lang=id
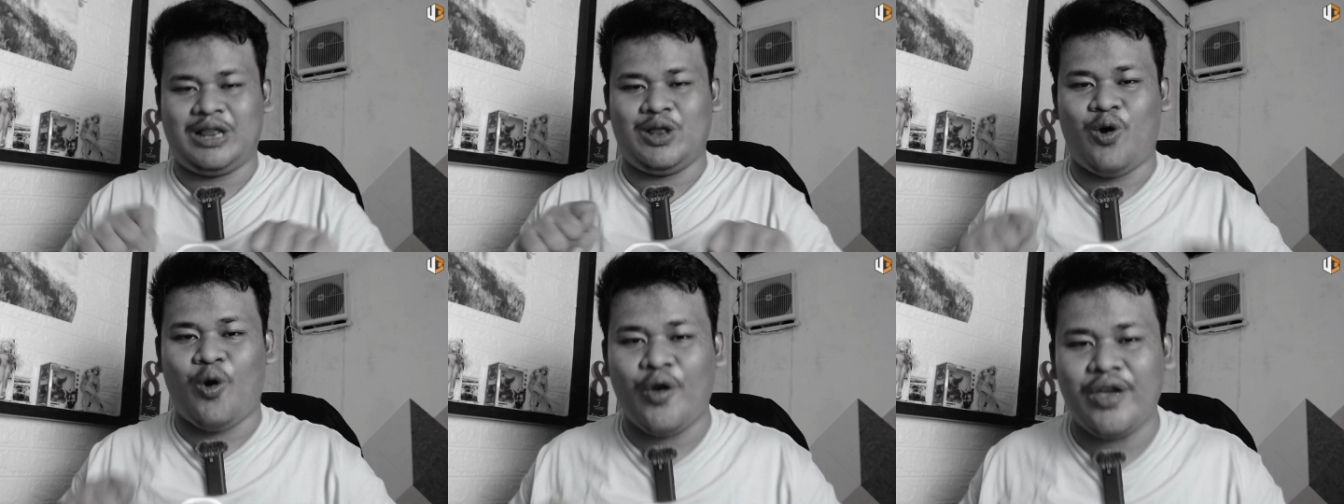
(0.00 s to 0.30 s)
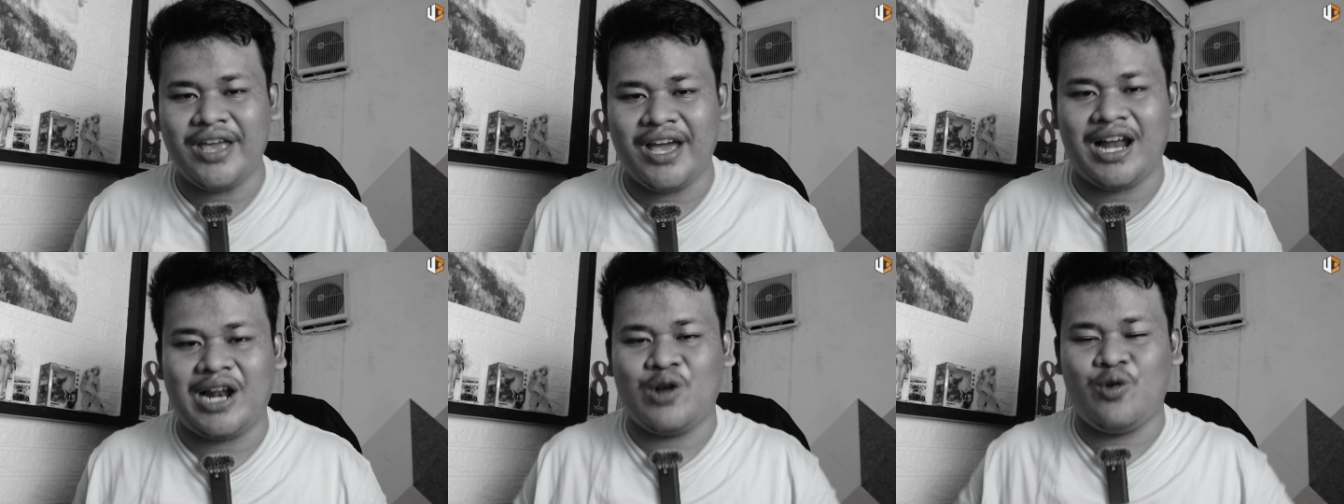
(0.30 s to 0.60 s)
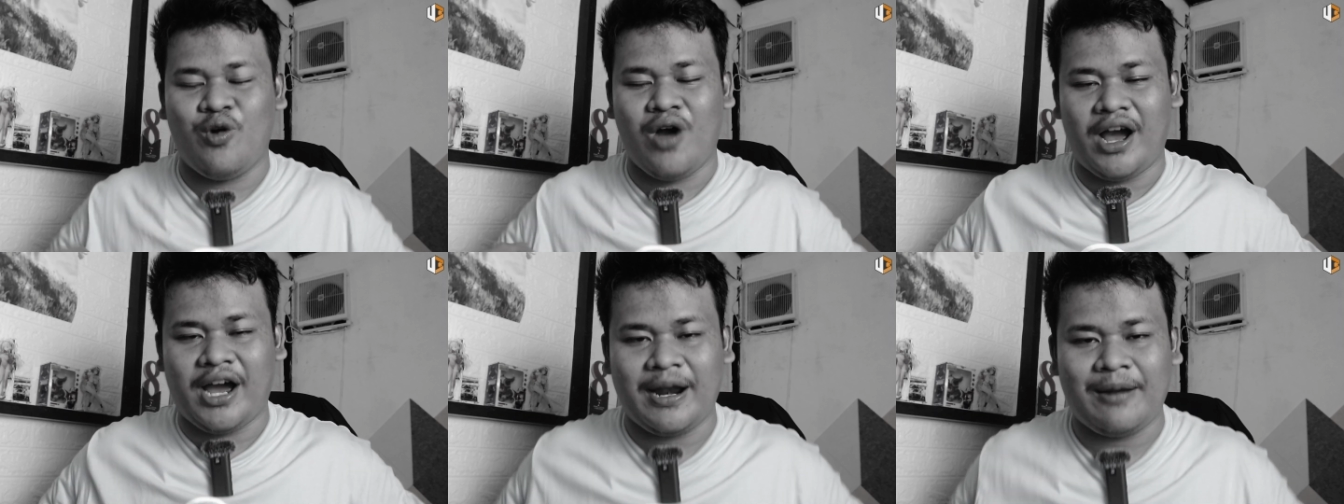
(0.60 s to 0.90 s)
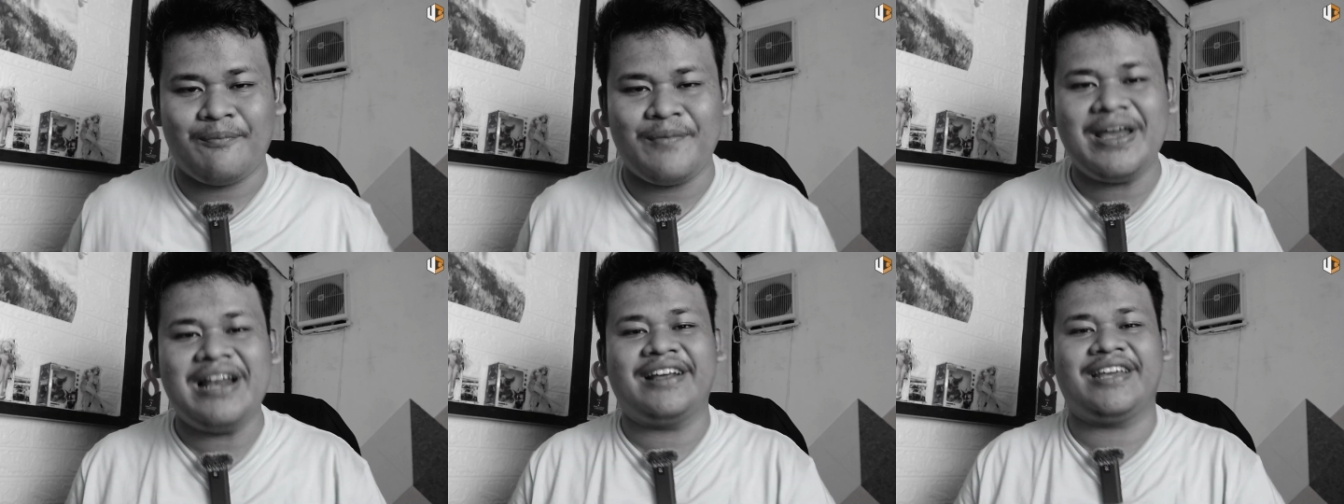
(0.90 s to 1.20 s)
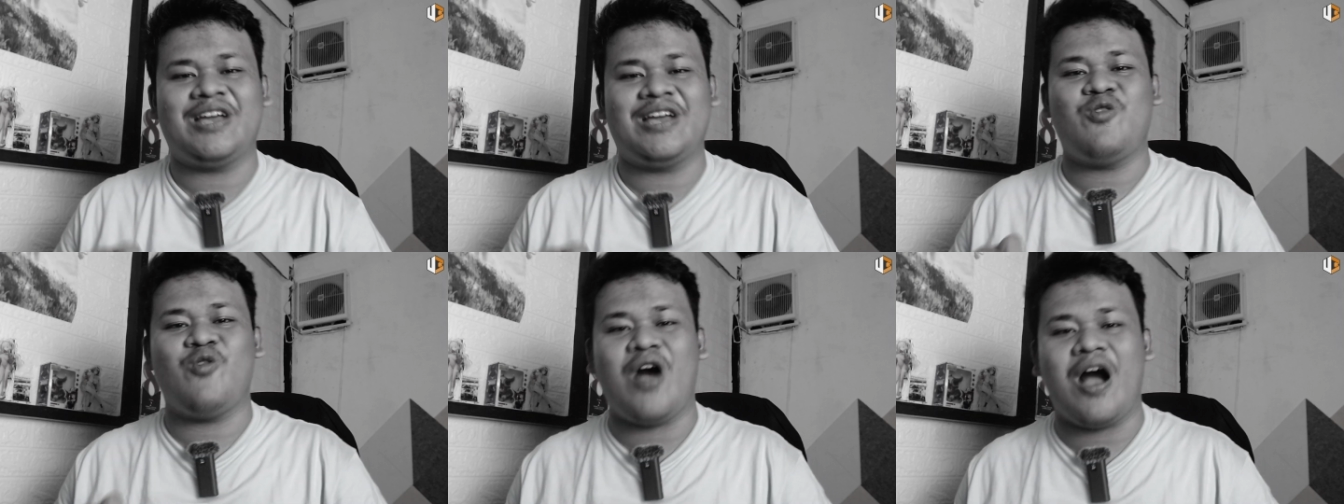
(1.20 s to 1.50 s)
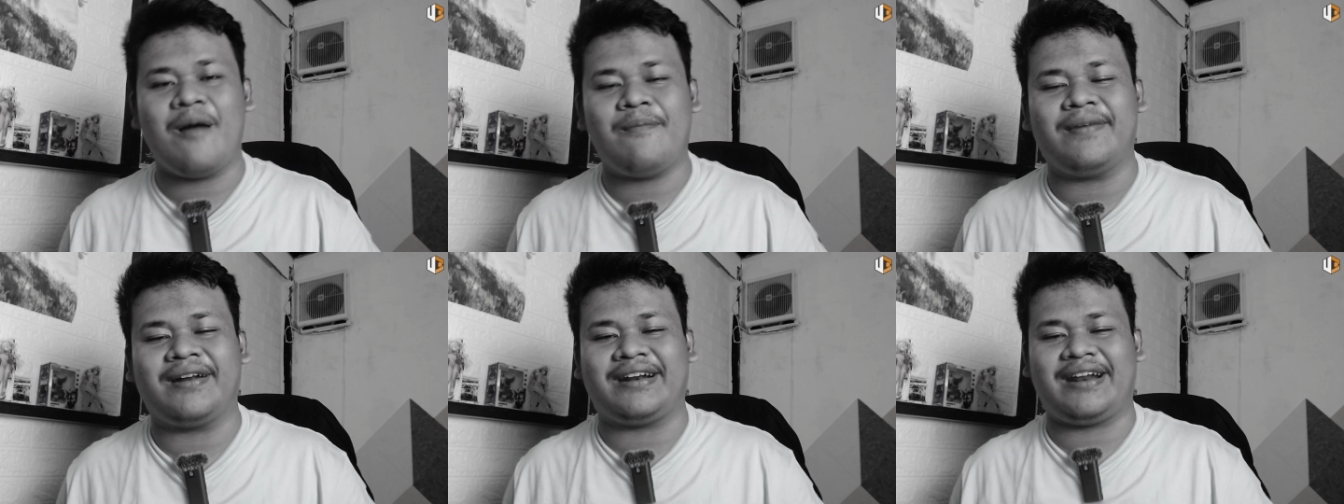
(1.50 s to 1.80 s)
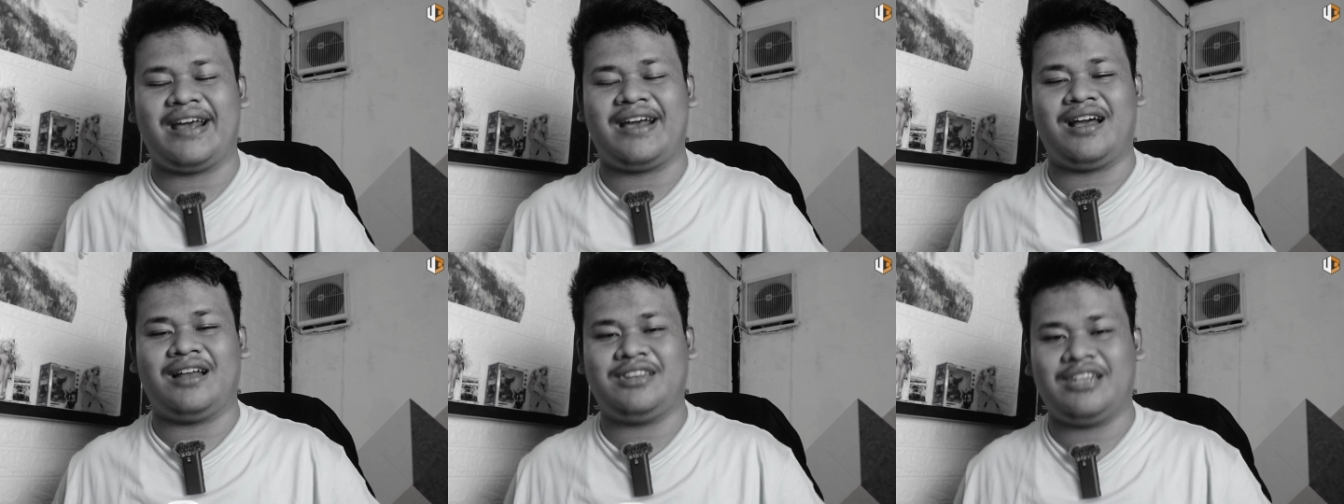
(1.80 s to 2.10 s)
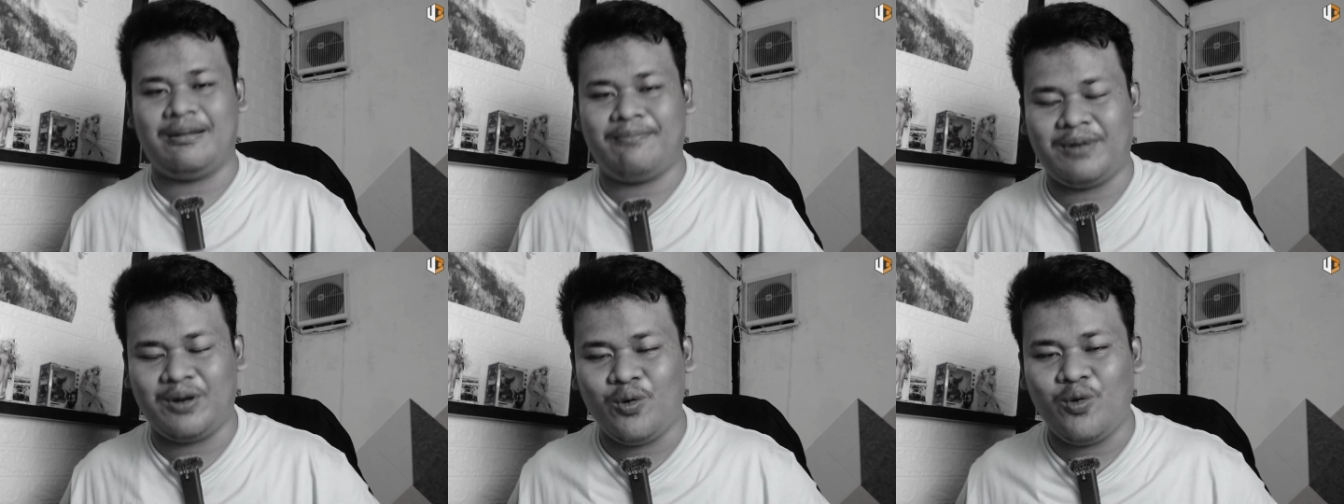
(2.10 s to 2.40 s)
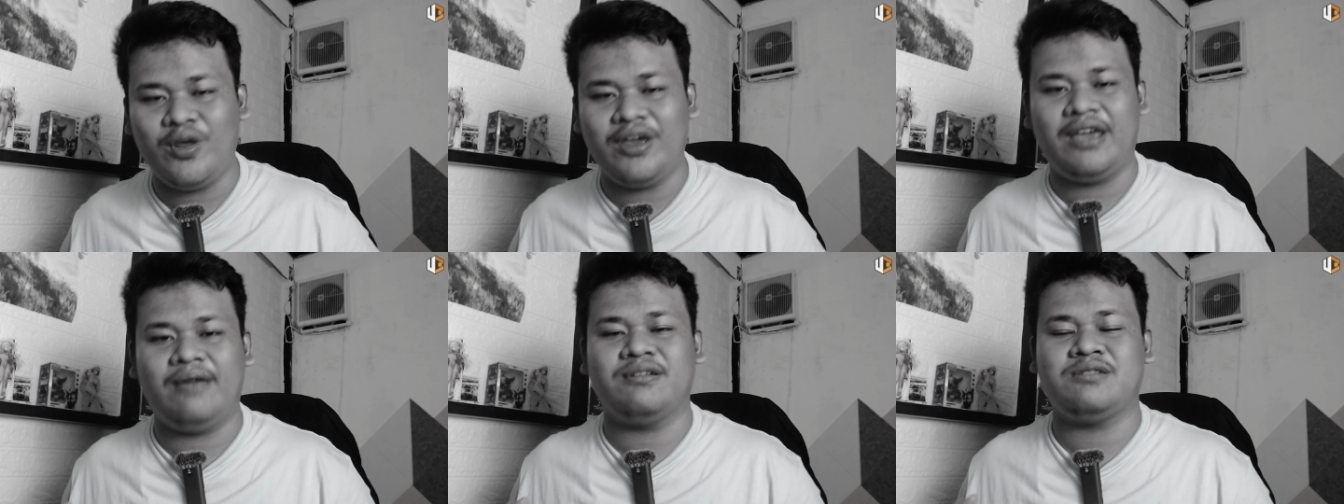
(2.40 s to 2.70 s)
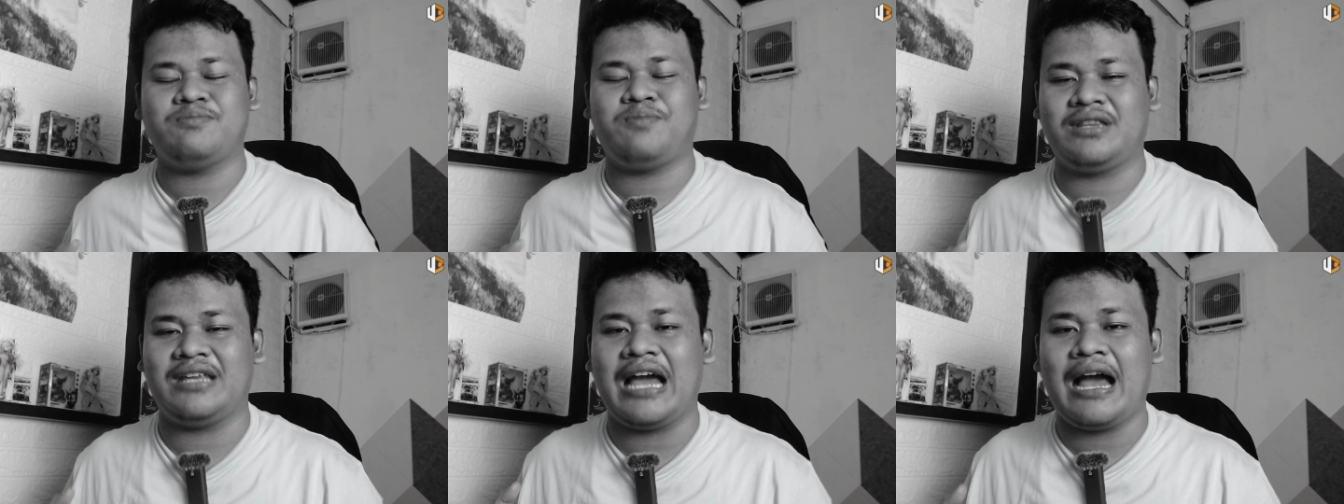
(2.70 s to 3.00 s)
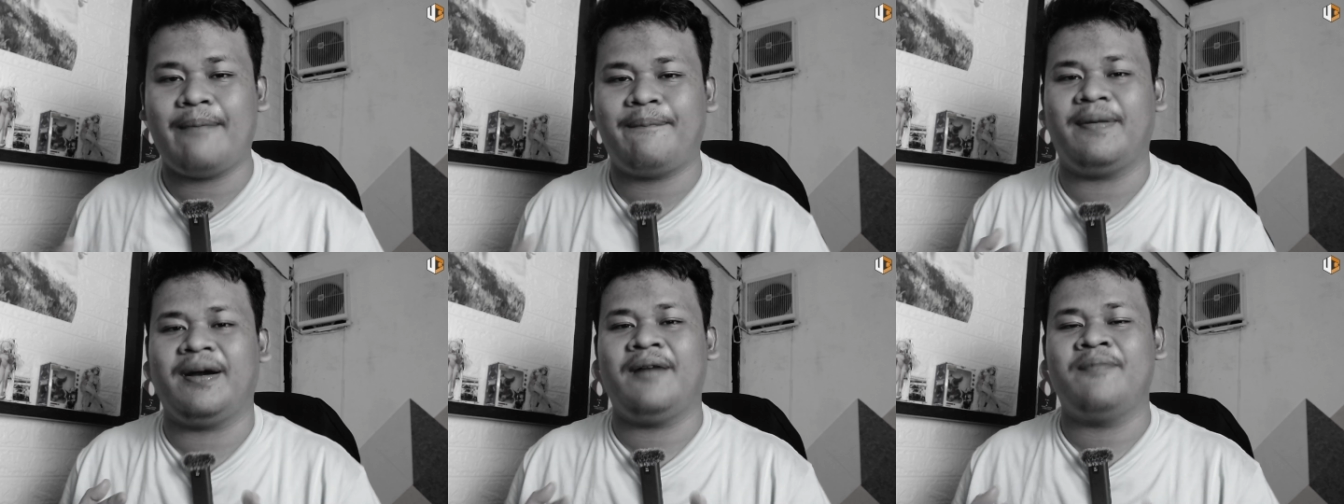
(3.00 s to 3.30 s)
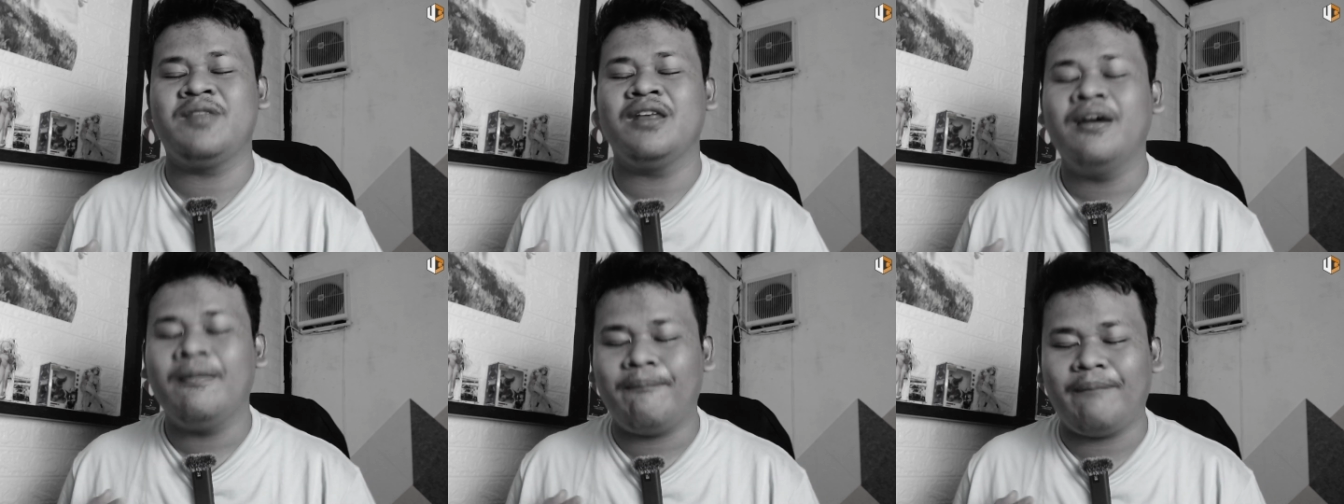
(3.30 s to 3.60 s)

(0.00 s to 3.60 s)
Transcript: loyal gue akan milking uang mereka tidak peduli game seperti apa